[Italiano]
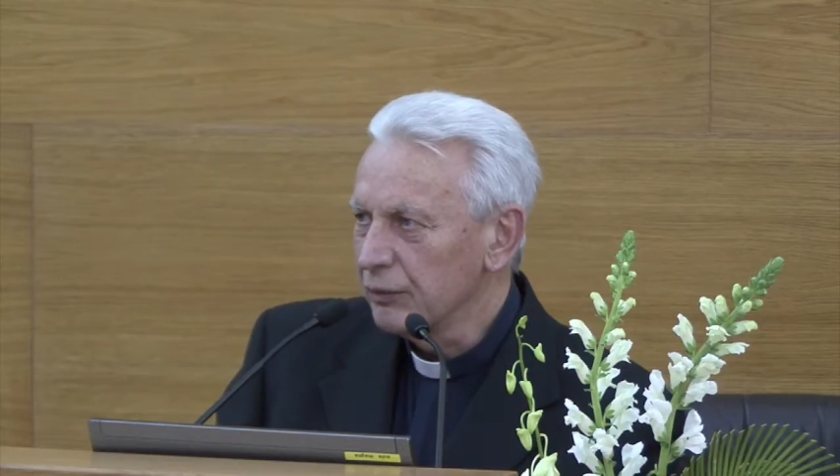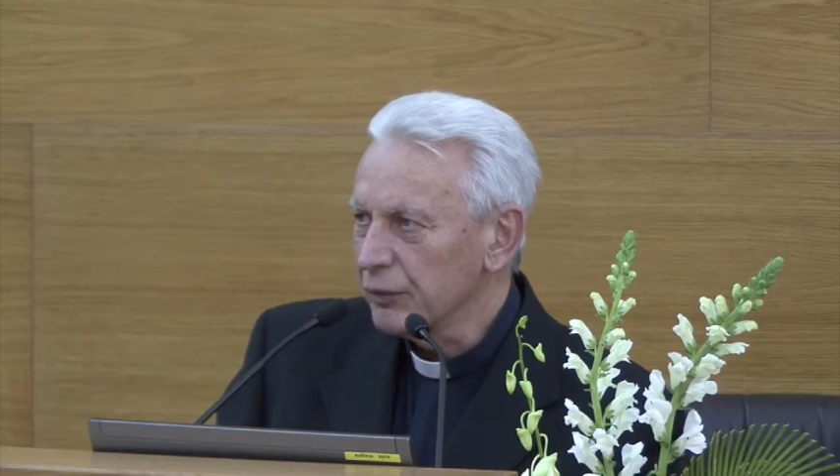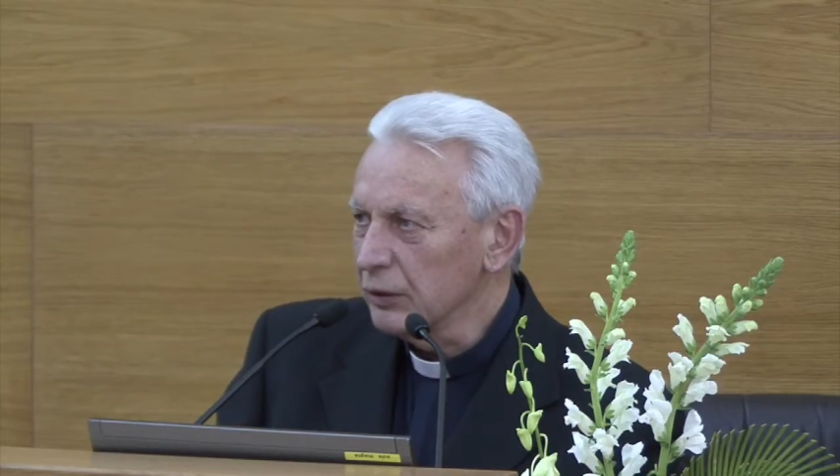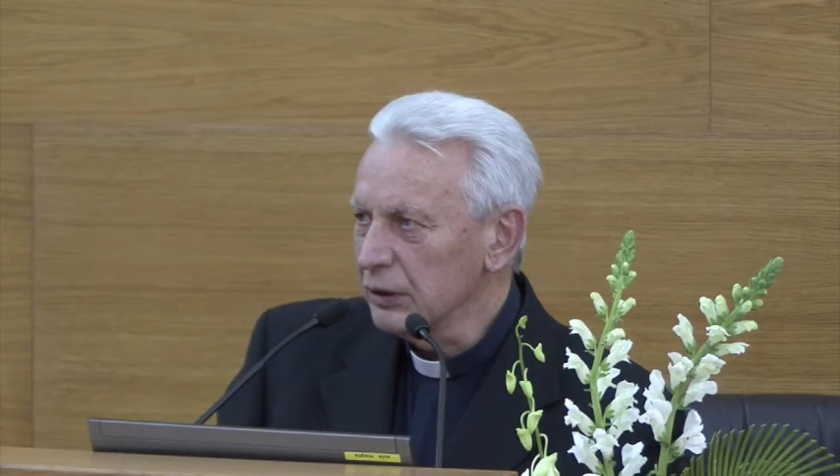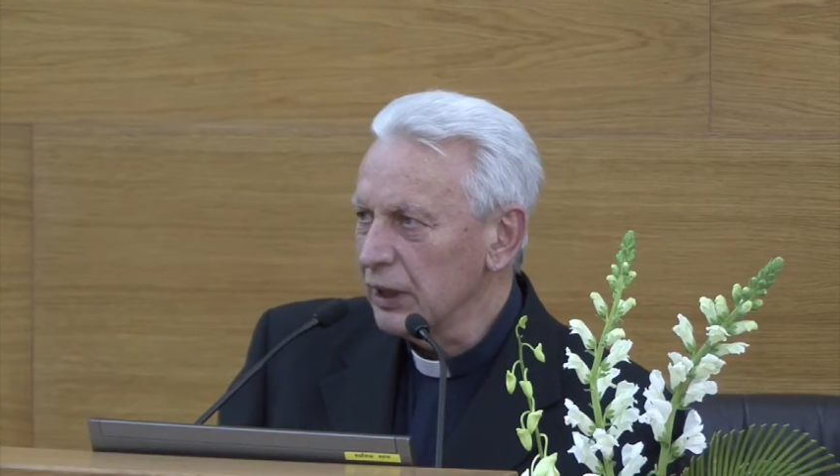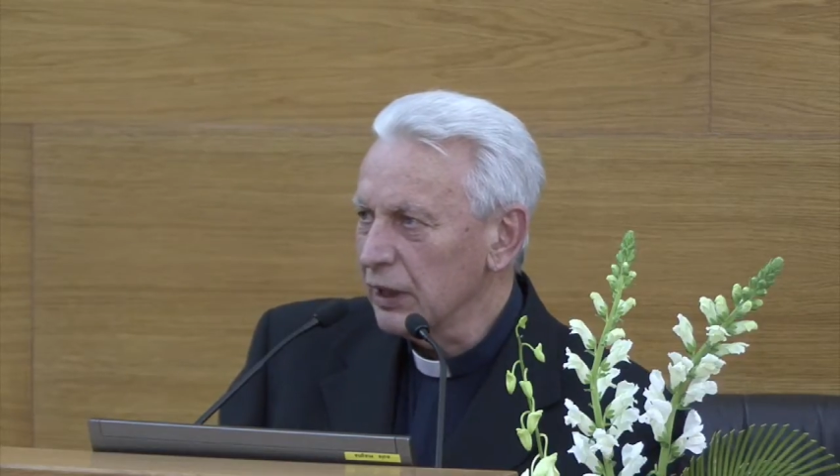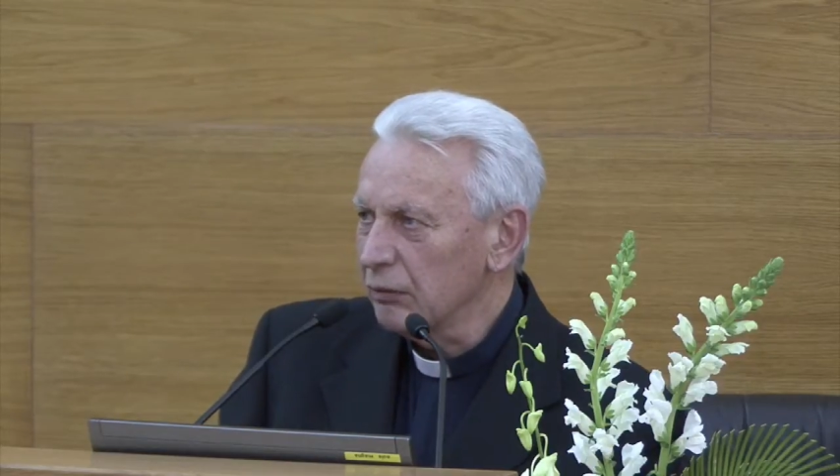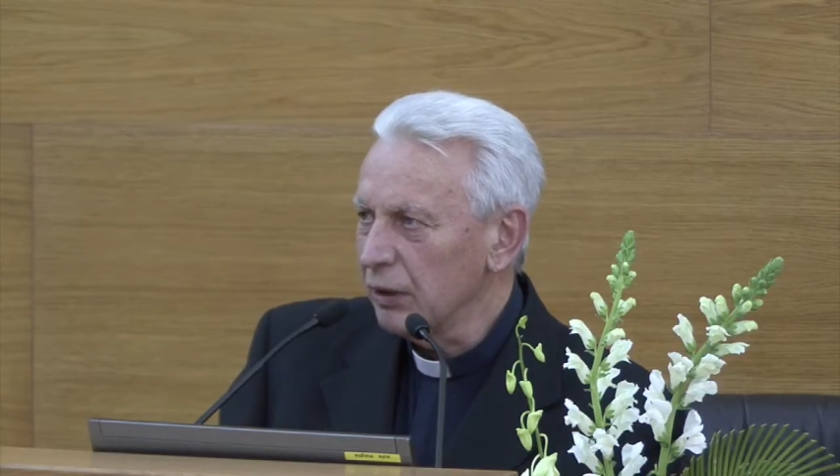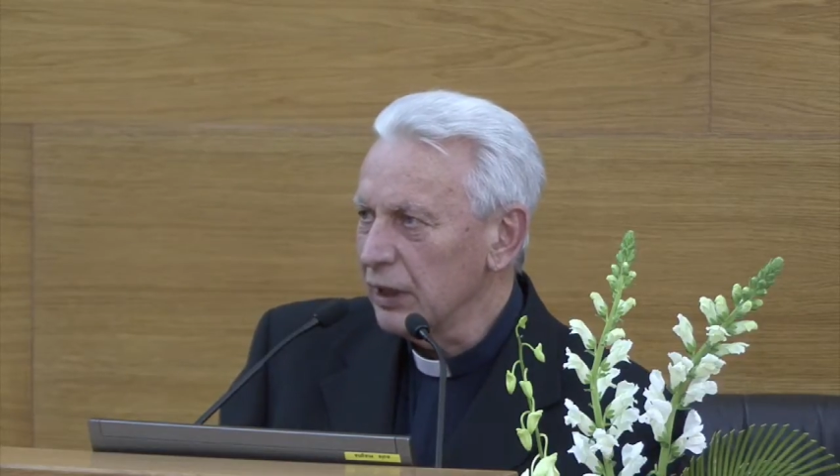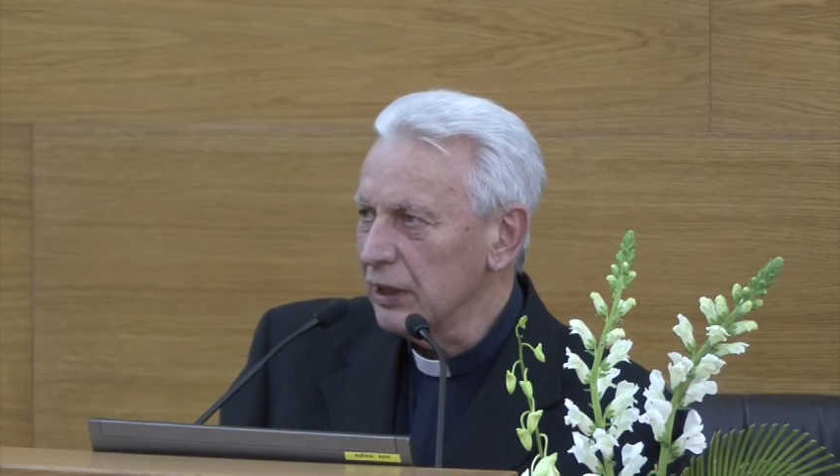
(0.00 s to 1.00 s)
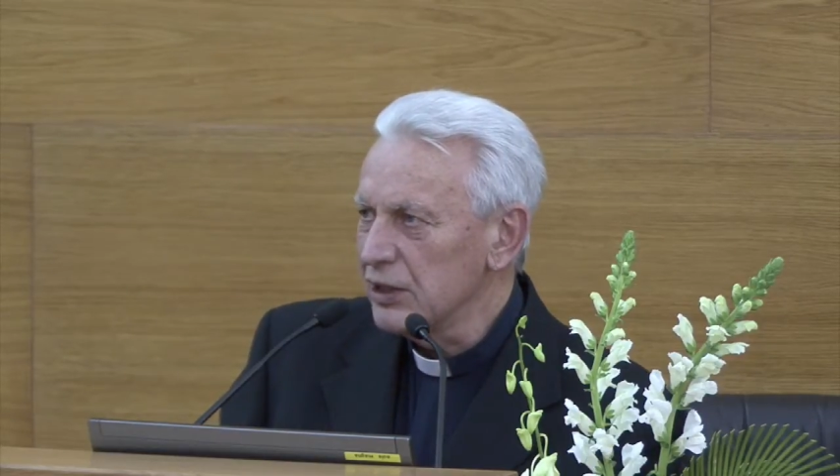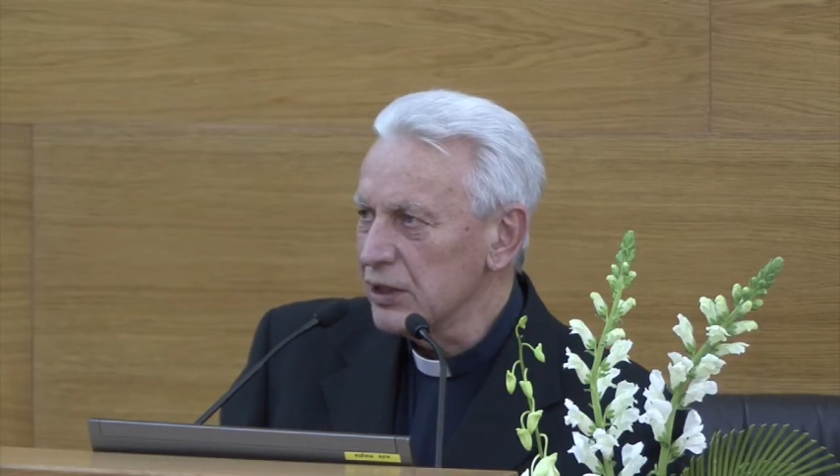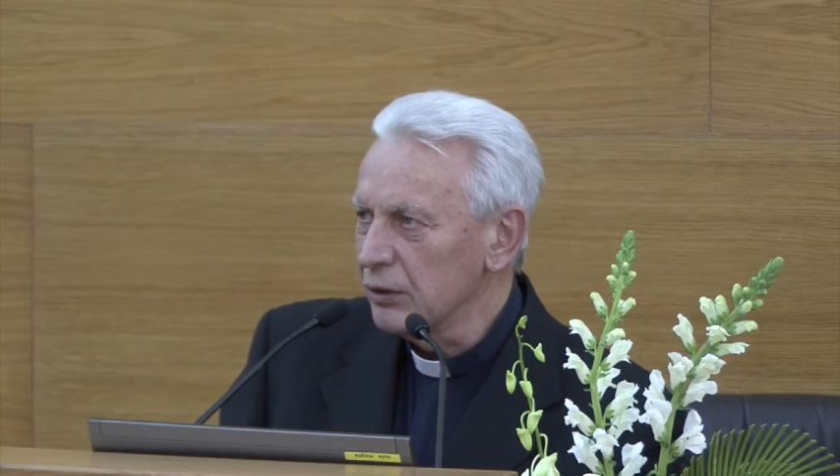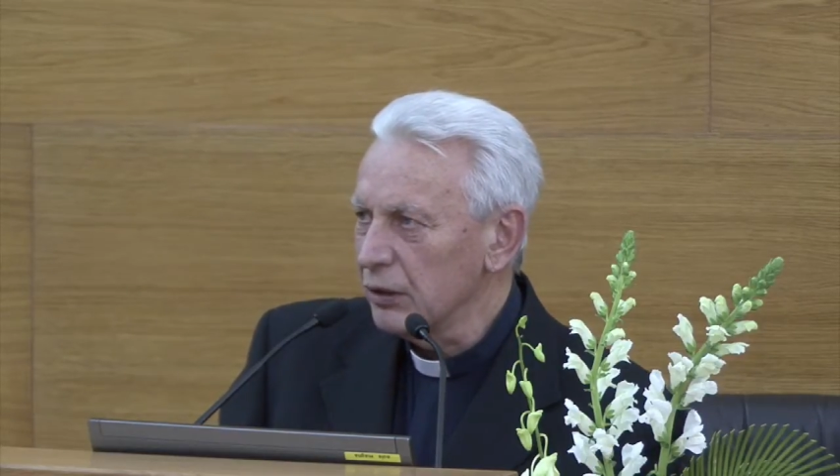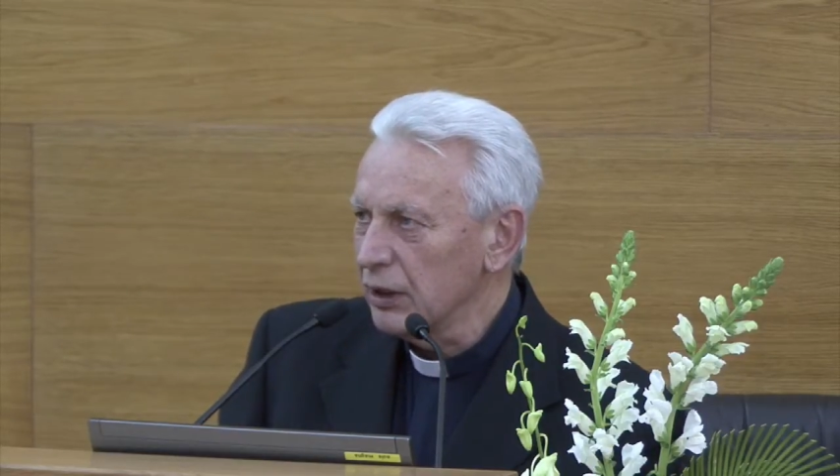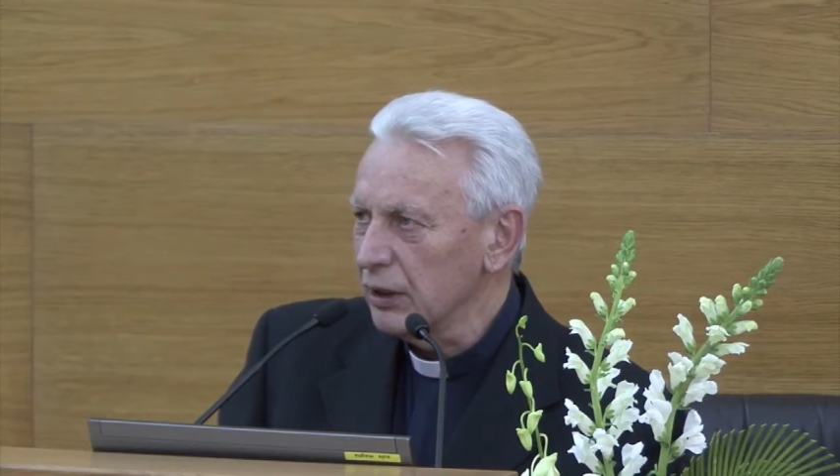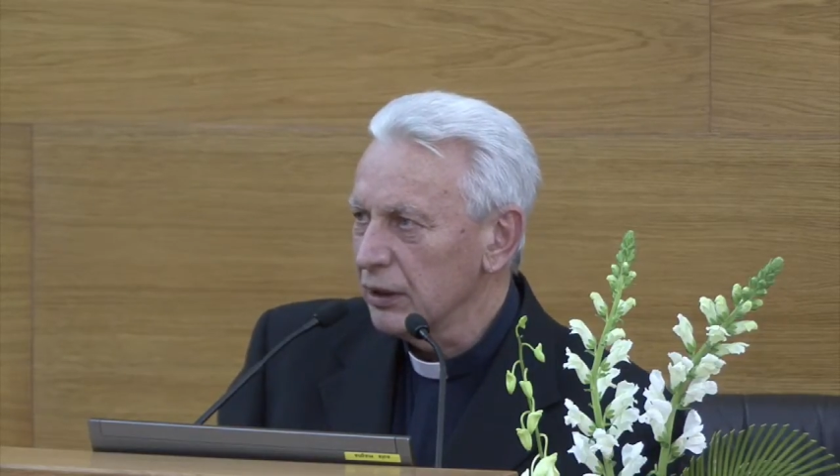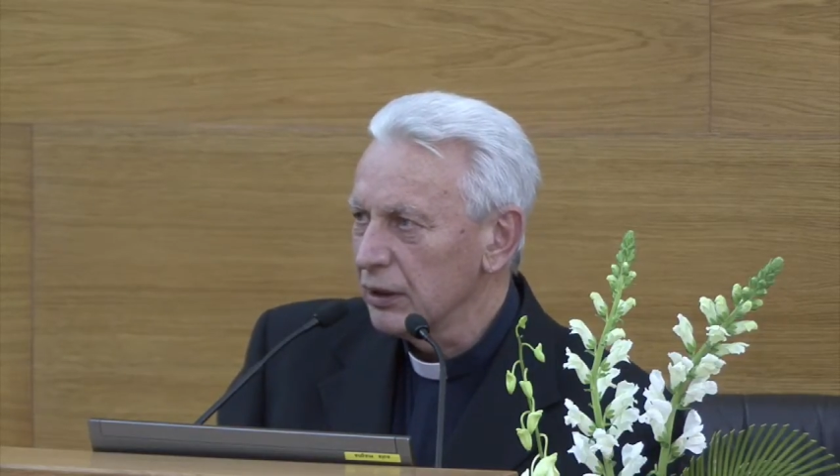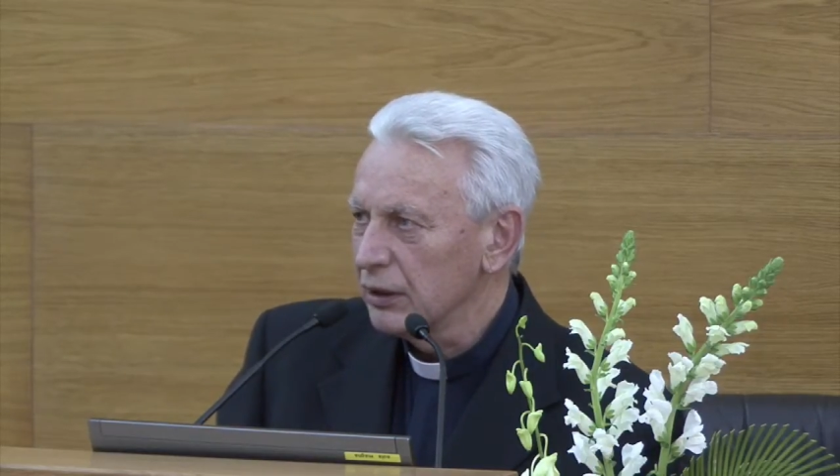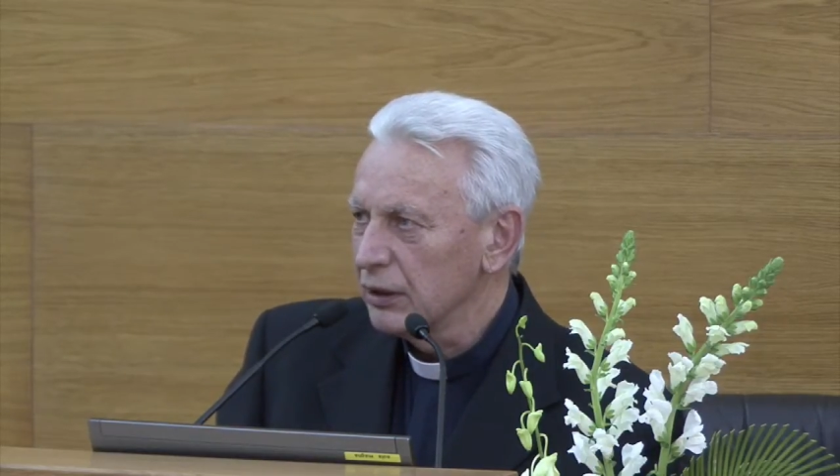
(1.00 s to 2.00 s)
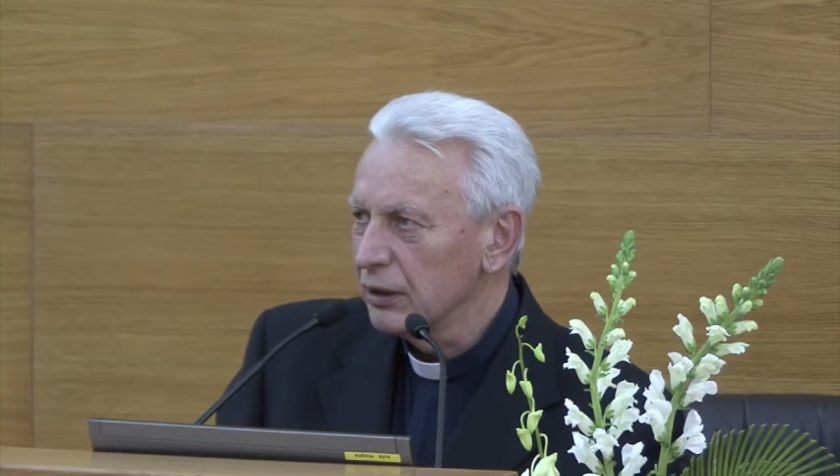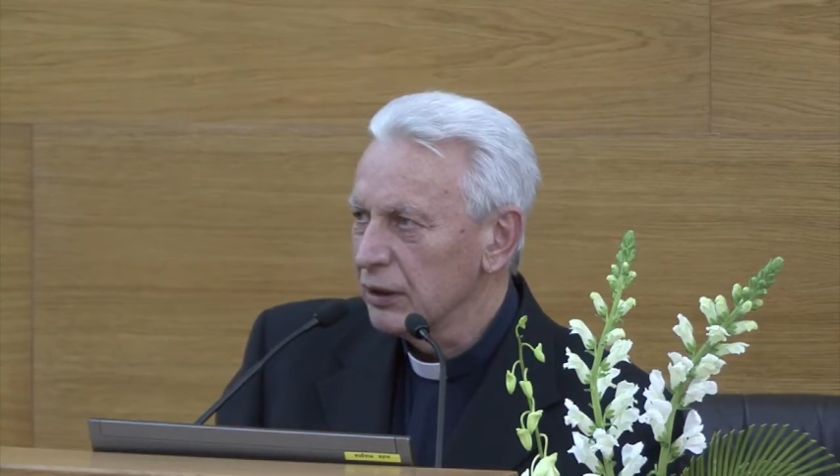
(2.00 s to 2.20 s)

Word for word: di fronte alla quale il Signore